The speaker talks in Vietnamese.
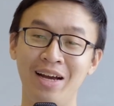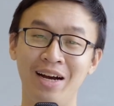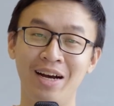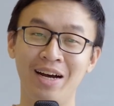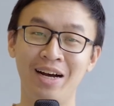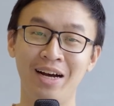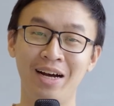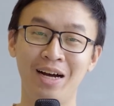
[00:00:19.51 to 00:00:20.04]

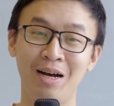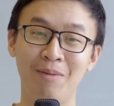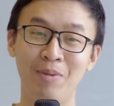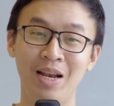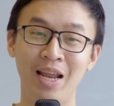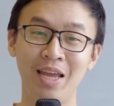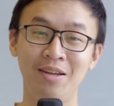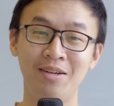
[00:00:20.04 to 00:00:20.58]
À,
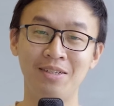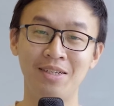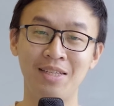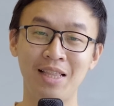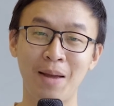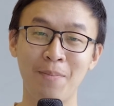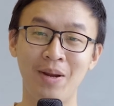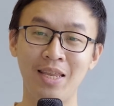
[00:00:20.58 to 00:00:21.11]
mình hay được người
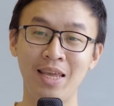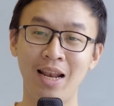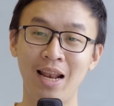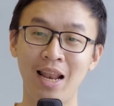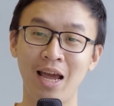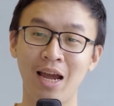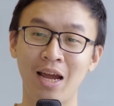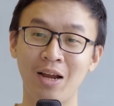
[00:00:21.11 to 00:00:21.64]
ta mệnh danh
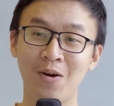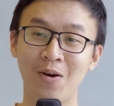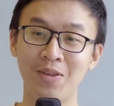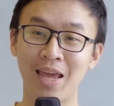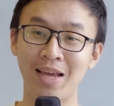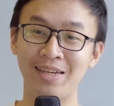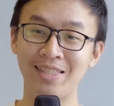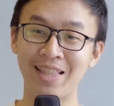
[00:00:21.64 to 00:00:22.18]
là con
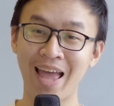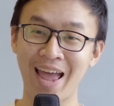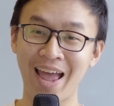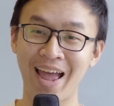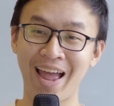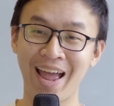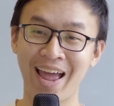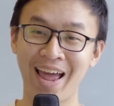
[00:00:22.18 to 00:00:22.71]
nhà người ta.